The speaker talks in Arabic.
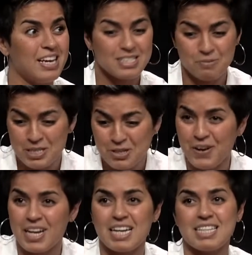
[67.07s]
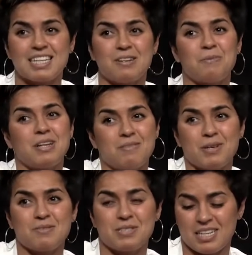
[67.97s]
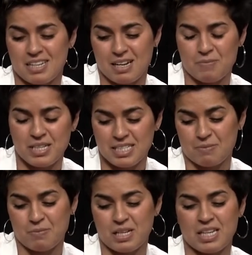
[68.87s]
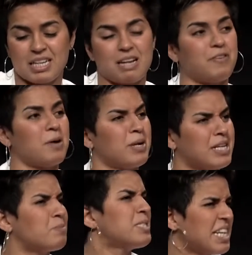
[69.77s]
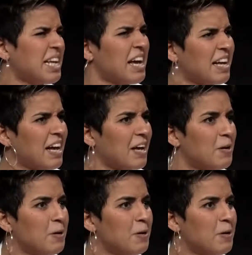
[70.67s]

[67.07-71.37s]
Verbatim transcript: تسمى تشفى لي انا سينما مدام لامينيس ملي كان في عمري 8 سنين هكاك